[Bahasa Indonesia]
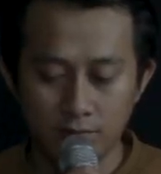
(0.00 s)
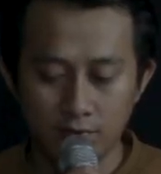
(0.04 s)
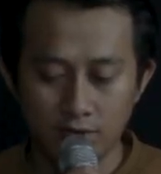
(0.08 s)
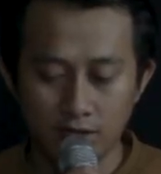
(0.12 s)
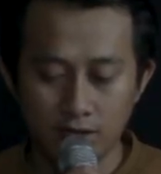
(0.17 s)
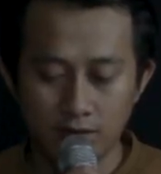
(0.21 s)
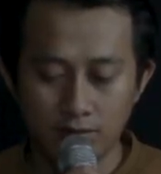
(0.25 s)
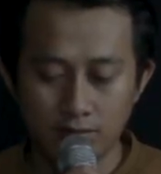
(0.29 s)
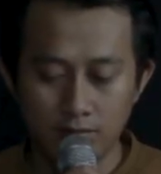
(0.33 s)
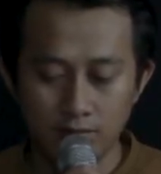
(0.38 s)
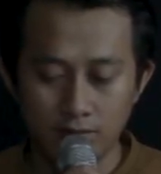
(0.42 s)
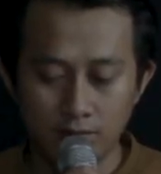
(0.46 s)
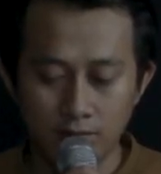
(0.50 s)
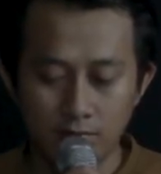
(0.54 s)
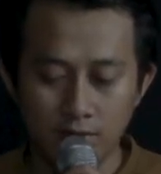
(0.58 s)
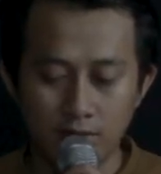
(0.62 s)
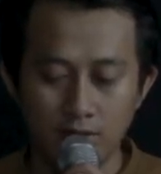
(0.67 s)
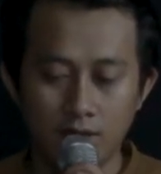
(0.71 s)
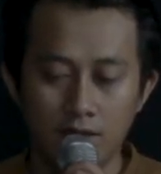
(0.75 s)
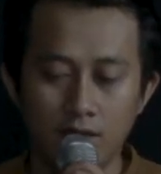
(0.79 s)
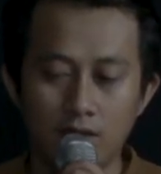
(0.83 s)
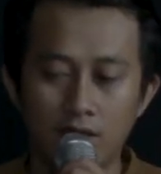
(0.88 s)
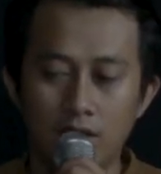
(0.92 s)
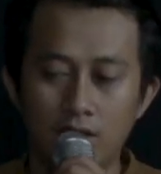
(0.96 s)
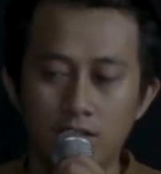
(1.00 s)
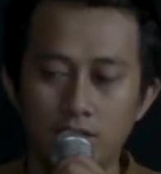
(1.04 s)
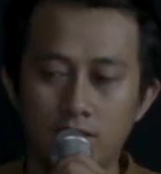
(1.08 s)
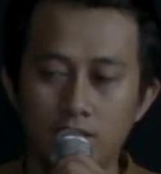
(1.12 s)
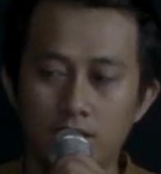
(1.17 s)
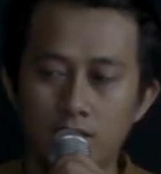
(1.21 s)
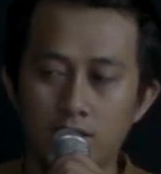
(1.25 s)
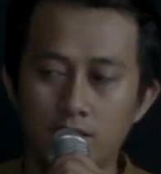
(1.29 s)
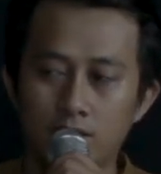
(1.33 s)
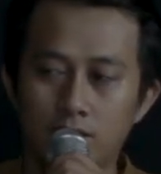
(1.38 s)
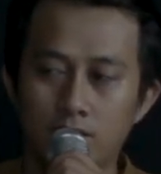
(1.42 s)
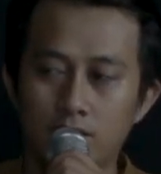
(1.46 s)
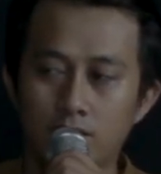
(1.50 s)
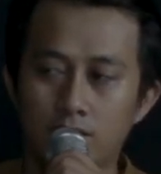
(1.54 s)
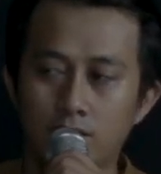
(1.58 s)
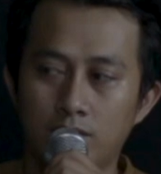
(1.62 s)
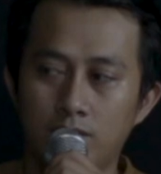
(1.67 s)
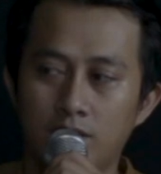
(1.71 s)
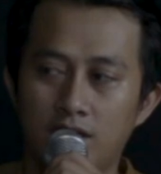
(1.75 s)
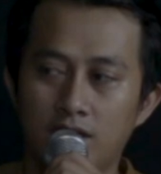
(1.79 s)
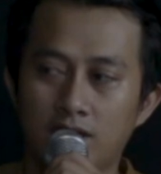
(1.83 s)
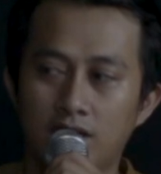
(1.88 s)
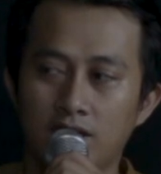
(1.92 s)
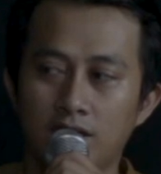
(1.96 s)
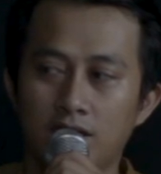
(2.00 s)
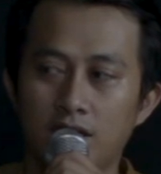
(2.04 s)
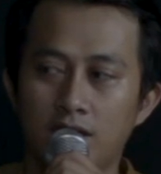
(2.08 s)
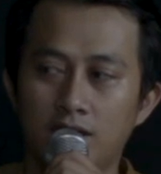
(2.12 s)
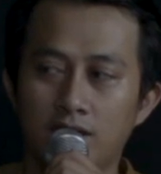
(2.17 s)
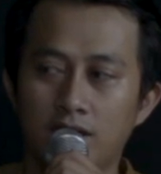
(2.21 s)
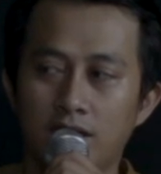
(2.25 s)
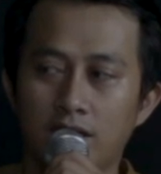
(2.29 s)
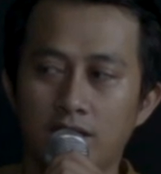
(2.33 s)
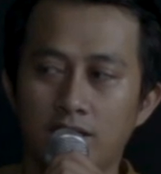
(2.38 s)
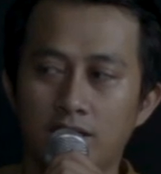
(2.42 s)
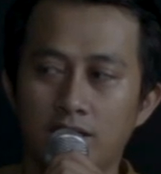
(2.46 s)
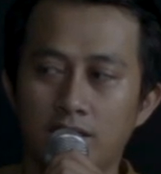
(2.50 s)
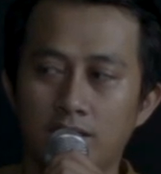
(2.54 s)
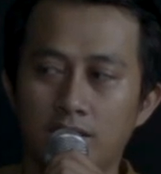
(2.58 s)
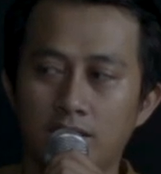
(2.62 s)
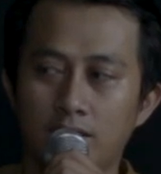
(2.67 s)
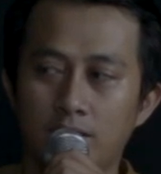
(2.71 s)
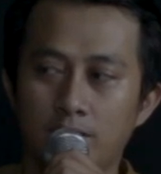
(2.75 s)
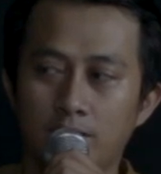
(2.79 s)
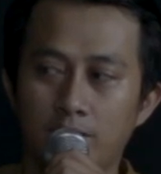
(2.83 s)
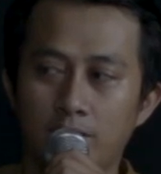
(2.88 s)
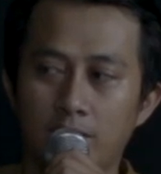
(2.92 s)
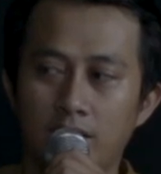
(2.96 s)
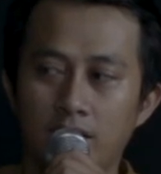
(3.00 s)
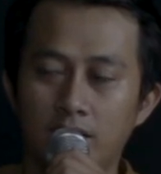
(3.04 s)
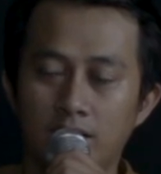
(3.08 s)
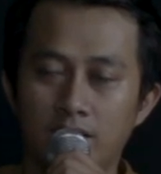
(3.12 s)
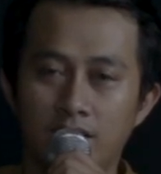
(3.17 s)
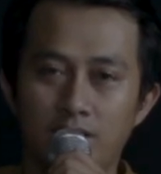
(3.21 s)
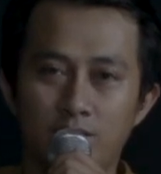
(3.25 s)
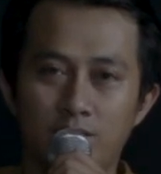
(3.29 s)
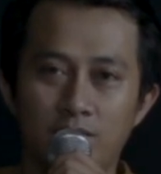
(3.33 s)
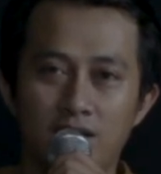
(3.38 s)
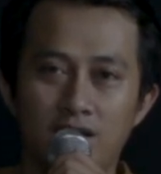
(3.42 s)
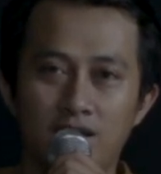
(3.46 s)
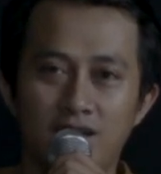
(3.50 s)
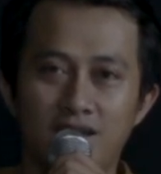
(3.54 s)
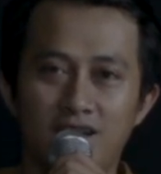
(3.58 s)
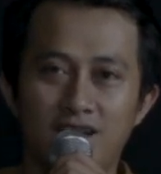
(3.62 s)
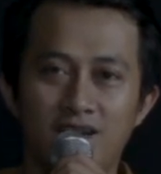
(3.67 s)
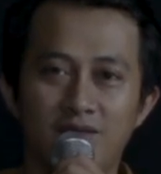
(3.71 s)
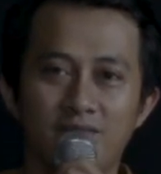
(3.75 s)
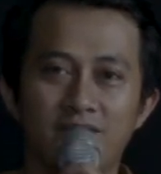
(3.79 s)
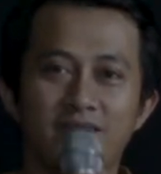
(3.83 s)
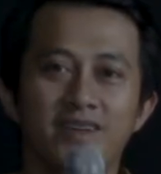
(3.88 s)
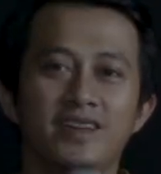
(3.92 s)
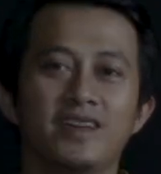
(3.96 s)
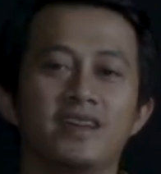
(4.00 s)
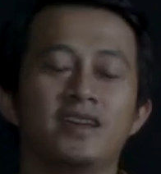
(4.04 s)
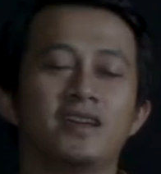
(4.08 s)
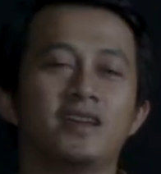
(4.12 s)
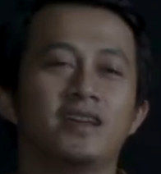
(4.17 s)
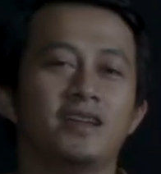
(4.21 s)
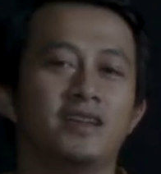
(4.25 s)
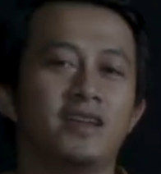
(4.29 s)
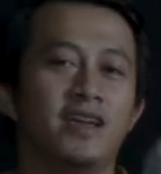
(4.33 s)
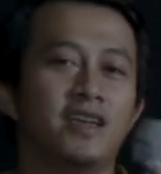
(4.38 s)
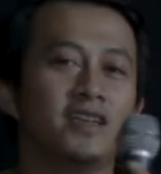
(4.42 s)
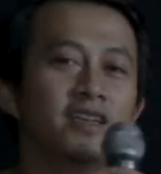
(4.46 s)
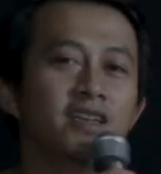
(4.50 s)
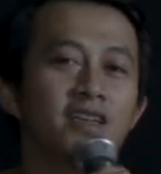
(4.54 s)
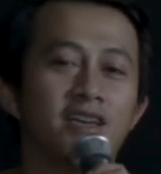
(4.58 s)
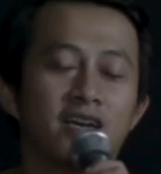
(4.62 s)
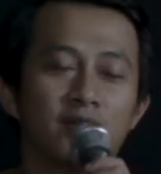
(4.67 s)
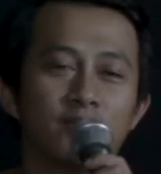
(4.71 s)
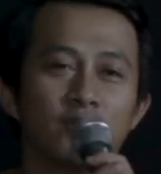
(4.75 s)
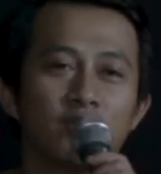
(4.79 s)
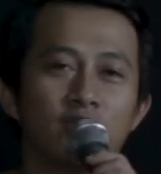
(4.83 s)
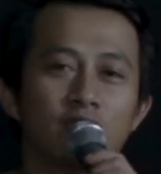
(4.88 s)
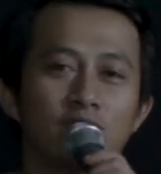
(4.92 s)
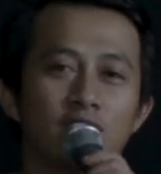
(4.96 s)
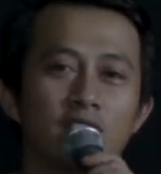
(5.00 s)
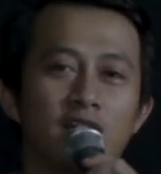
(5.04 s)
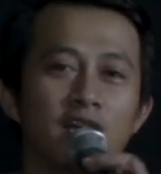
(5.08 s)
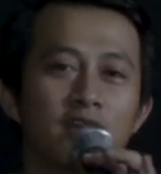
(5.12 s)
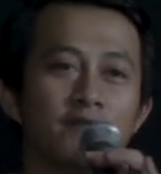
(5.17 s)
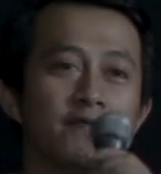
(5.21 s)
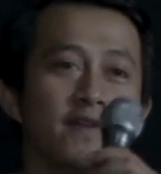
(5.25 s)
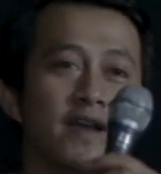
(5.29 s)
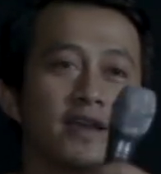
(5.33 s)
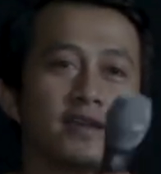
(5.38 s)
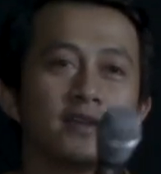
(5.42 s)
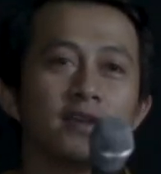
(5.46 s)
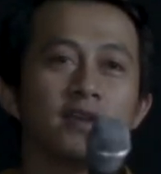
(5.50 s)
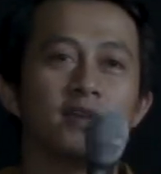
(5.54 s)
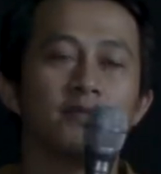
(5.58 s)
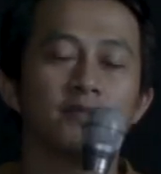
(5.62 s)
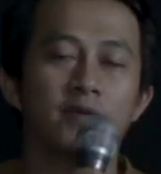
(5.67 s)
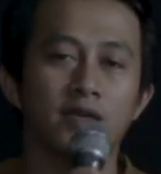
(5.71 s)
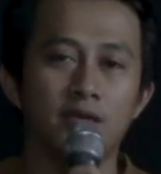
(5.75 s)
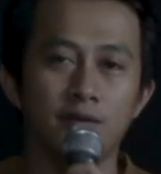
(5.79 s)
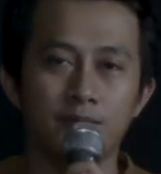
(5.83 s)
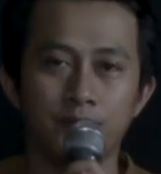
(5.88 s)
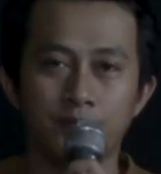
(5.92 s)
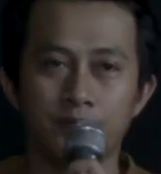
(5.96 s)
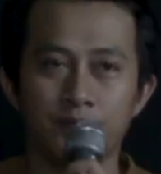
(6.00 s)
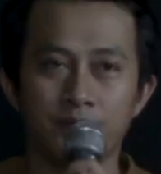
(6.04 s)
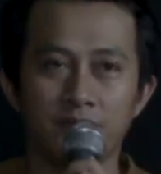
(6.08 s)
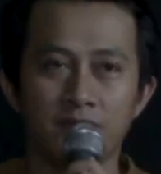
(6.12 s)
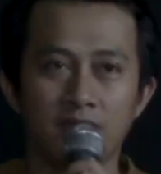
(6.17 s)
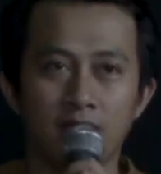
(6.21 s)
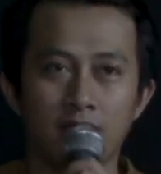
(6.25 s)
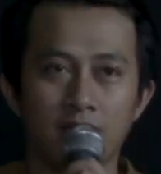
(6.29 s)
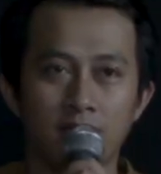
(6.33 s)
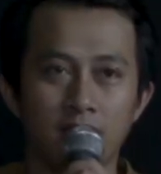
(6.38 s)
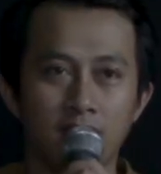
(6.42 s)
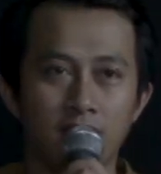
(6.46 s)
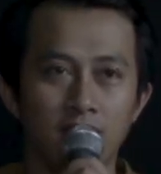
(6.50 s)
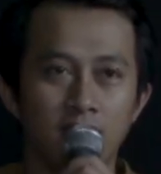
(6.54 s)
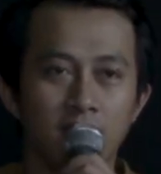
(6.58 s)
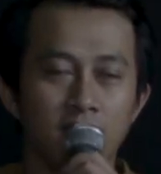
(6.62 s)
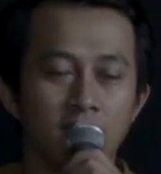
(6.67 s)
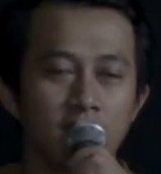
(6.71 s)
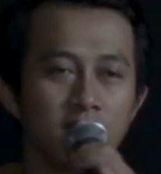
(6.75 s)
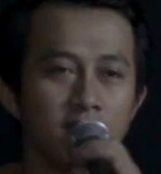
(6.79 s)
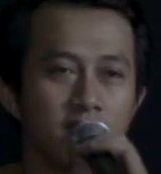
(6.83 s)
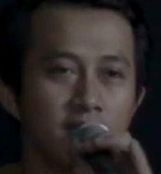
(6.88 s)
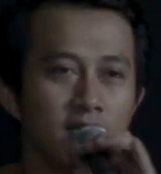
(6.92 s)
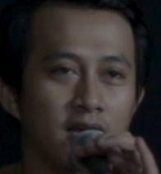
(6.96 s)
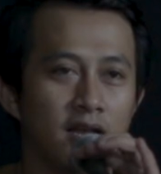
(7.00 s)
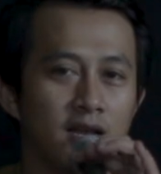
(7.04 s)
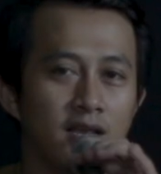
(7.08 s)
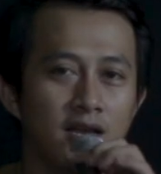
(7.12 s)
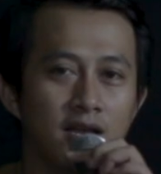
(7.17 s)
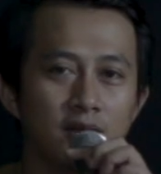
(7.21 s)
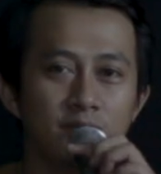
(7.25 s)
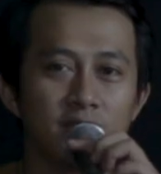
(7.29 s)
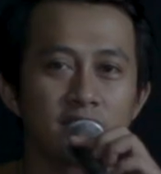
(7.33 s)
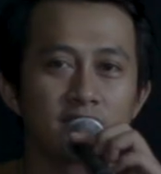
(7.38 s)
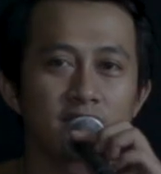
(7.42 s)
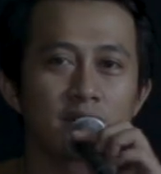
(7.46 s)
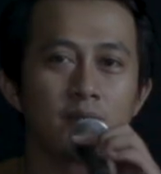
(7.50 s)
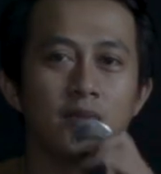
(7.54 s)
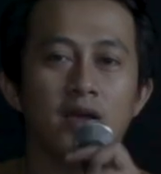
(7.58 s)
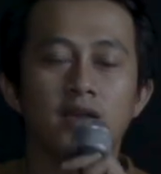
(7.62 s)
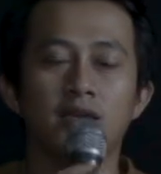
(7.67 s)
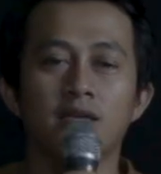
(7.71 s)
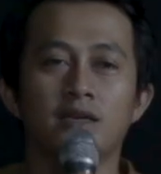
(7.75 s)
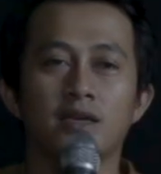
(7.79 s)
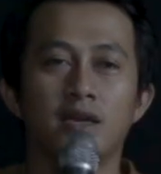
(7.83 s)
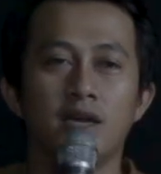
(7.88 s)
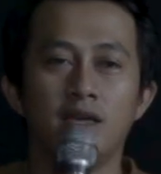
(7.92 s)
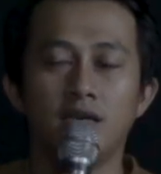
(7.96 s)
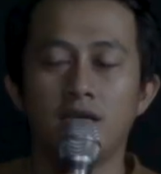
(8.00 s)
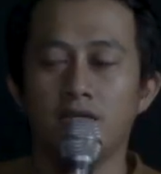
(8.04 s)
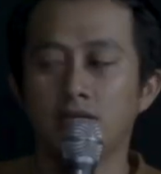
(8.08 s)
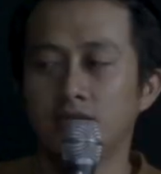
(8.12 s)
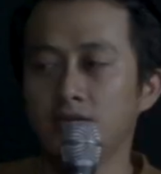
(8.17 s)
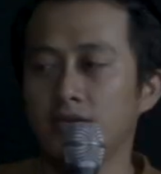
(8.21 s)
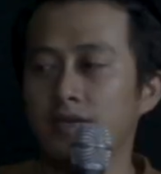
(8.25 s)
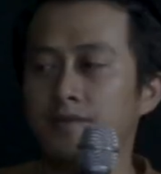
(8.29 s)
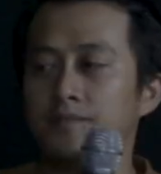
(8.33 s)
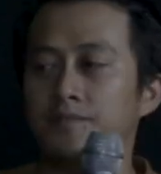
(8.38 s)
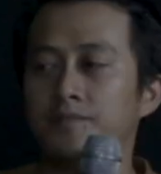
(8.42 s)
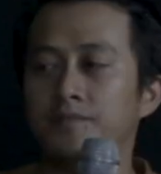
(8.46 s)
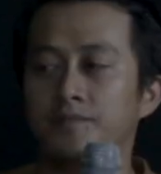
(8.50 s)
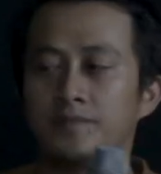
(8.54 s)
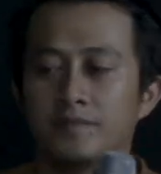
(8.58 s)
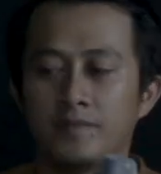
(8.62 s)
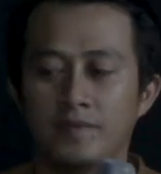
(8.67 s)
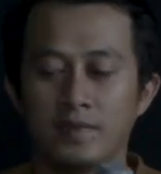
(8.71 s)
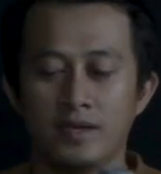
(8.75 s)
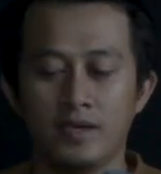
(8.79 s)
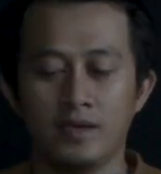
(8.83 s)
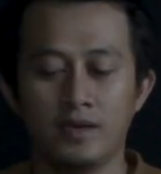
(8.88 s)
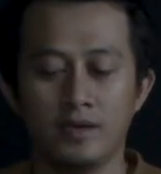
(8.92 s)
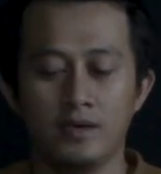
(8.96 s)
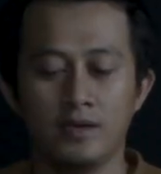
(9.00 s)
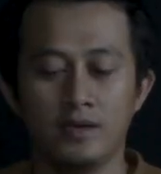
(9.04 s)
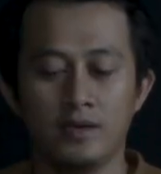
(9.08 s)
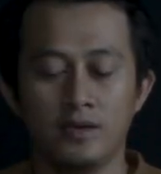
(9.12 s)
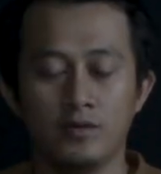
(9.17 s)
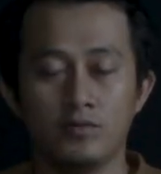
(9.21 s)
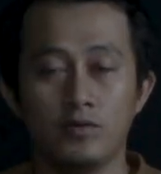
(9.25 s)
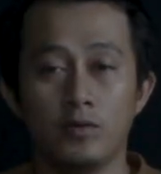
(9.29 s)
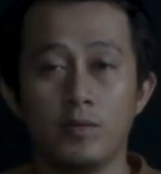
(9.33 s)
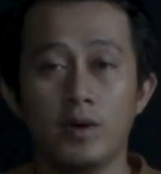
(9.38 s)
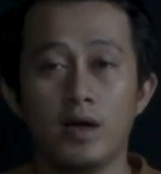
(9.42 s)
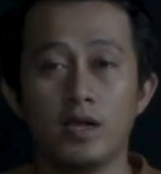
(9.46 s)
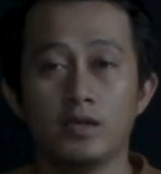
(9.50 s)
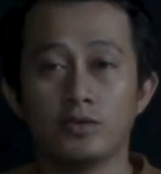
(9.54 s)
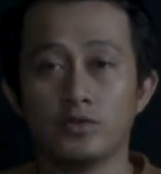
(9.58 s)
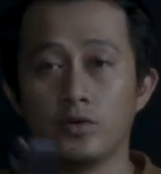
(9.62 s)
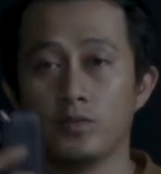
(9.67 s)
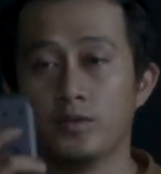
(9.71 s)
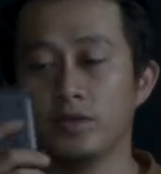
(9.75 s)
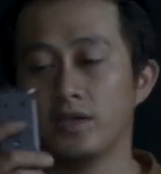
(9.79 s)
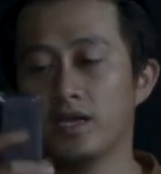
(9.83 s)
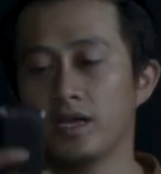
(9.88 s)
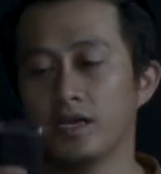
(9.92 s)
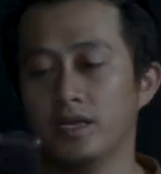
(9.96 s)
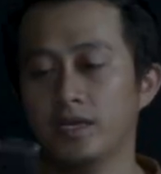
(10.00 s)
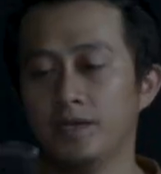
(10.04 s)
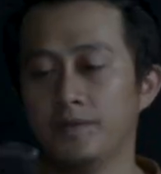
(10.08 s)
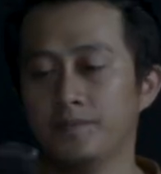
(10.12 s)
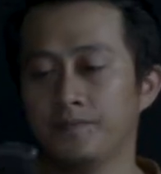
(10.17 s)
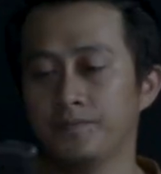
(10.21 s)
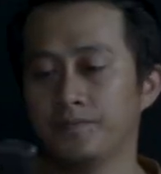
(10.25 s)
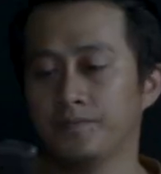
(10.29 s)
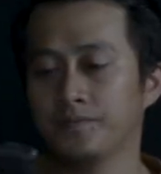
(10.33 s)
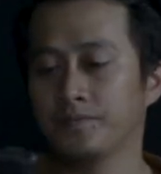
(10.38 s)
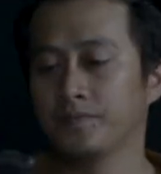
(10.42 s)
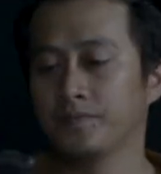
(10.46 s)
cek satu dua tiga cek empat lima enam jadi dengan menggunakan mic dynamic kalian bisa bandingkan nanti kalau copot lagi